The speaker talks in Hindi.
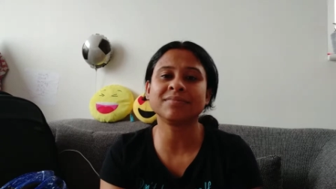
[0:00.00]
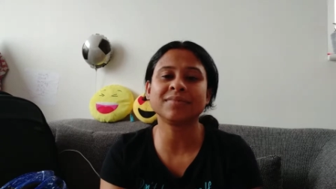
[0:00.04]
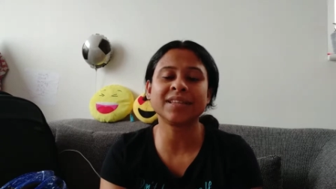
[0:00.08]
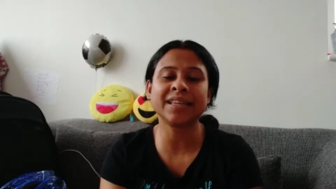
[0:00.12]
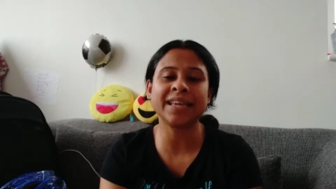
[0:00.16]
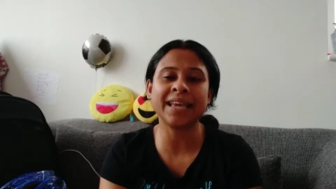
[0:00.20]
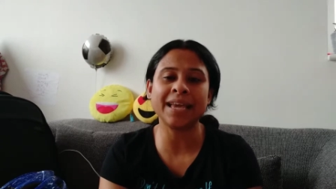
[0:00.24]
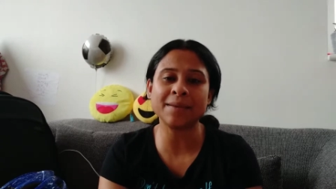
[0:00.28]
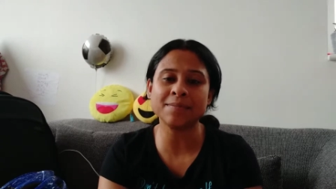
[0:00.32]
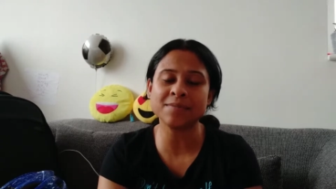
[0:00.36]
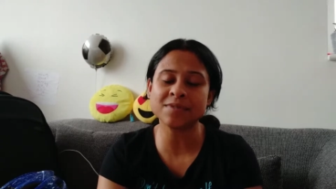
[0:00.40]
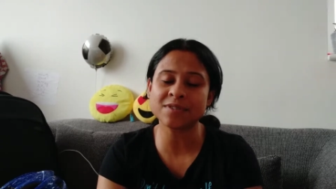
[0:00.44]

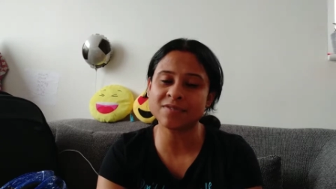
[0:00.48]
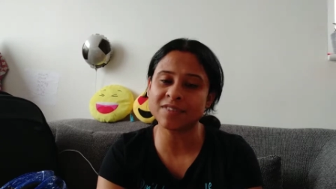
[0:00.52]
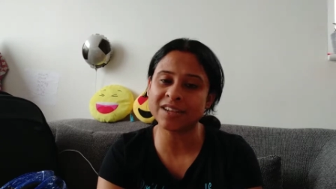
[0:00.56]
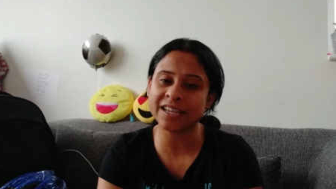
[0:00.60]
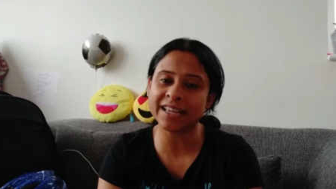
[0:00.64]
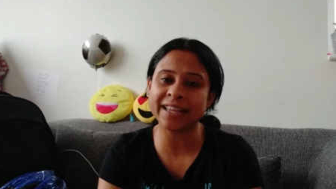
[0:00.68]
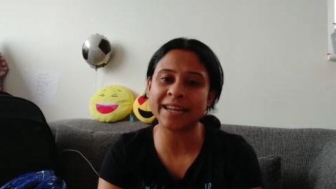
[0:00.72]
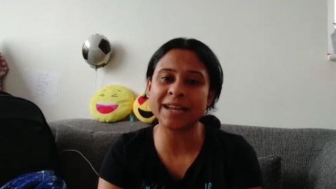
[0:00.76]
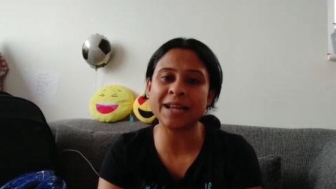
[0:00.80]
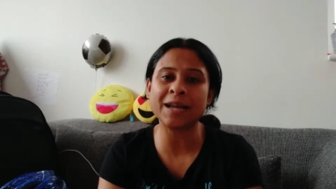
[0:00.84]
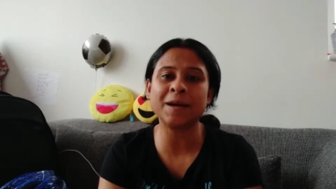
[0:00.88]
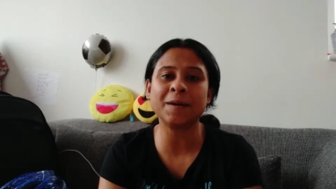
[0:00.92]
गेम्स
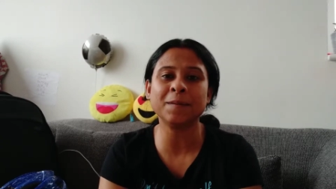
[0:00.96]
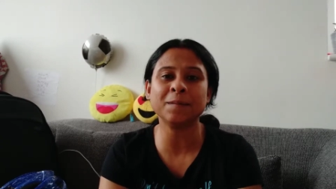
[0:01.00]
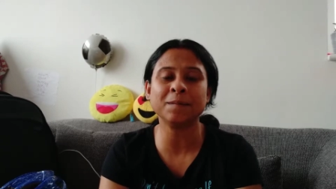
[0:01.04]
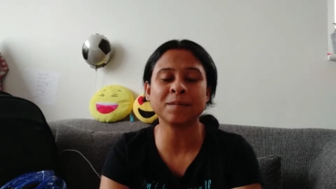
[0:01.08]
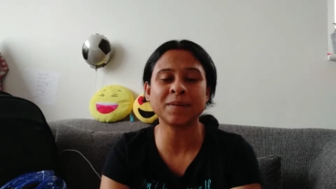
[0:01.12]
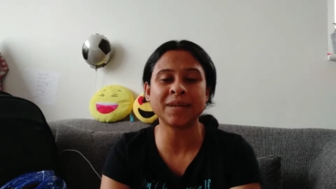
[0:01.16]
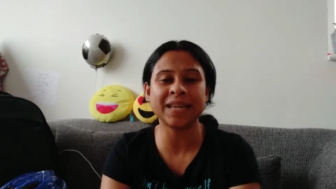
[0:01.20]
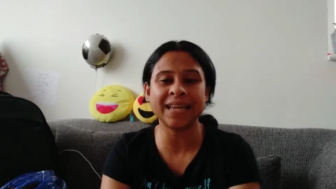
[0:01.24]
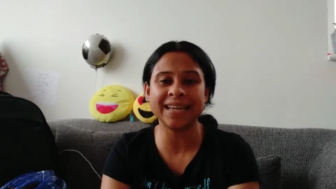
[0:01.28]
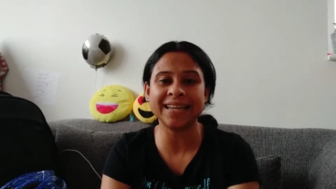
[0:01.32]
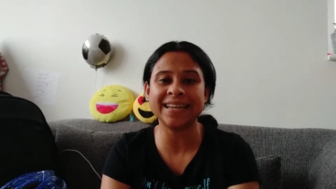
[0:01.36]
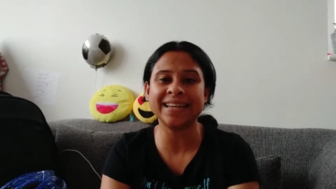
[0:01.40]
वगैरह हम
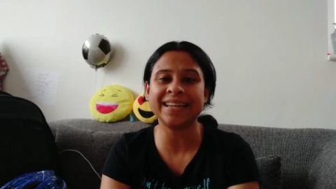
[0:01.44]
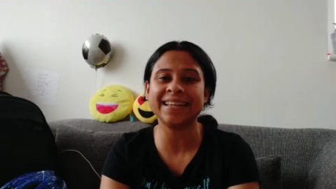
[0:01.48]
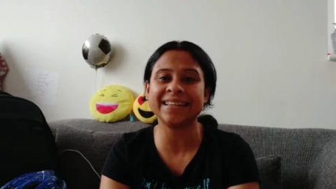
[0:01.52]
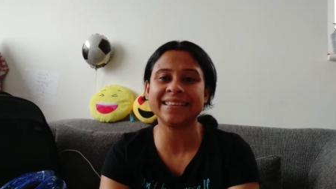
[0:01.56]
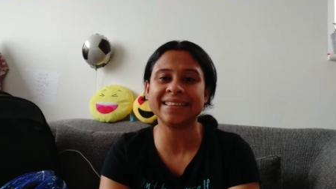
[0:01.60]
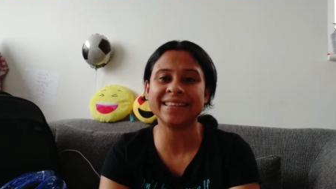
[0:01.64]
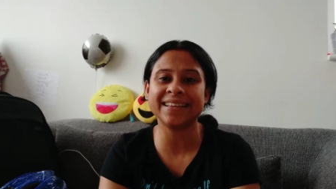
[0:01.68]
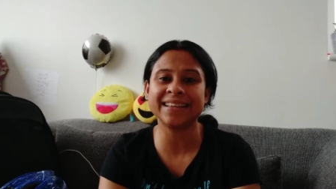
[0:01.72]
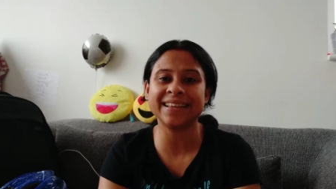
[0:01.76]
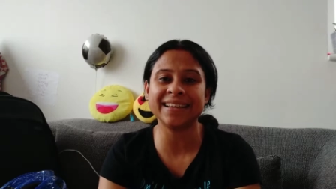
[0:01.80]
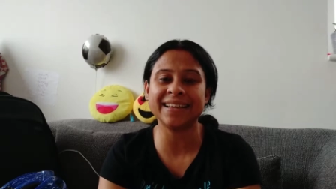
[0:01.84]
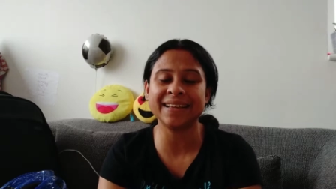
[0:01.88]
खेल
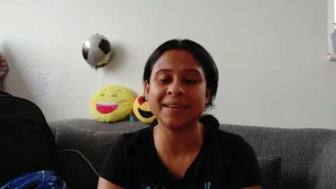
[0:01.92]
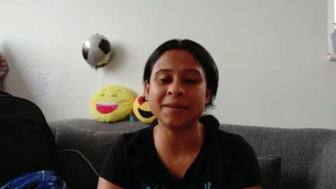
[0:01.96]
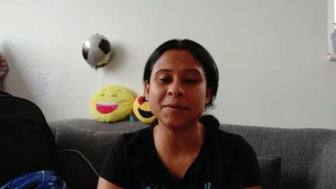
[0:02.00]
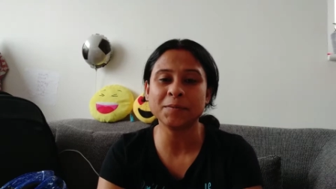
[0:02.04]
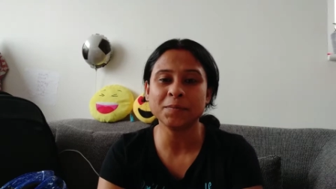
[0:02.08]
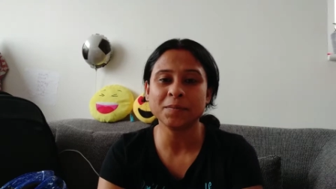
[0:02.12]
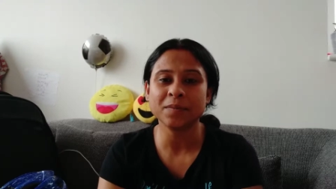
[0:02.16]
लेते हैं